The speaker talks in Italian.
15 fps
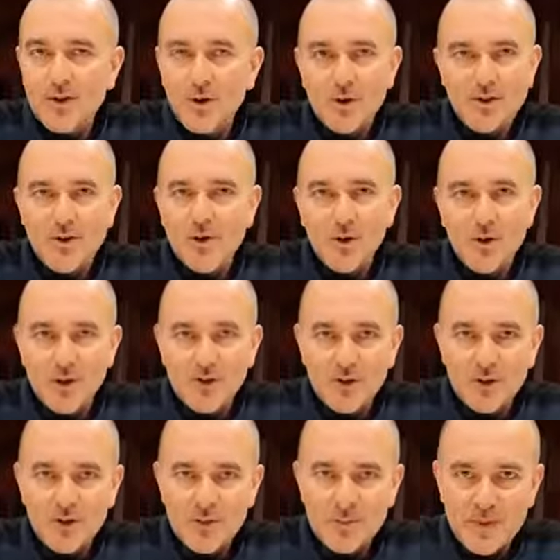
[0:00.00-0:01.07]
non avevano ancora
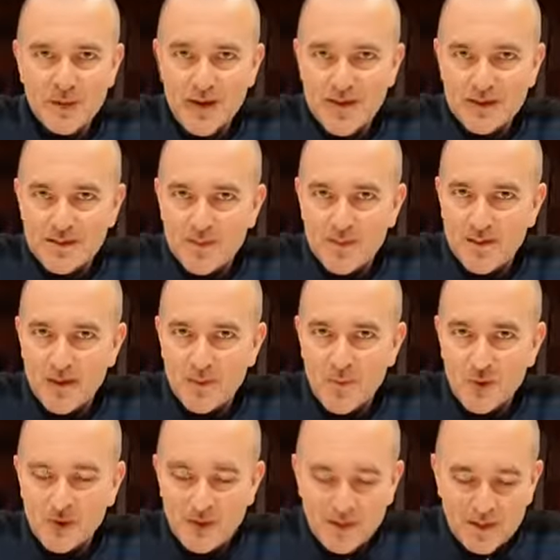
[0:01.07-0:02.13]
fatto esperienza
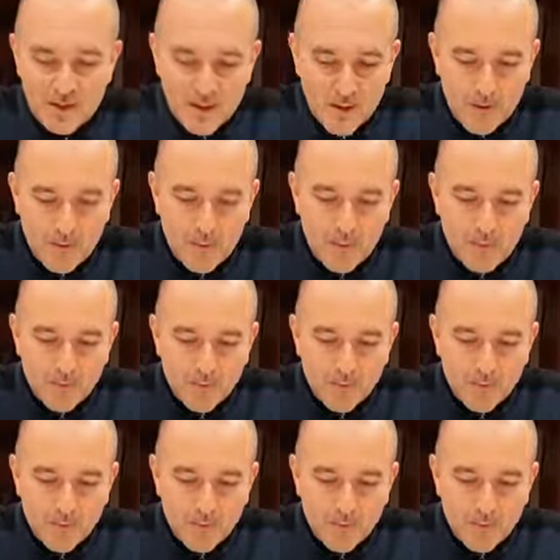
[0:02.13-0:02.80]
dell'amore di Dio,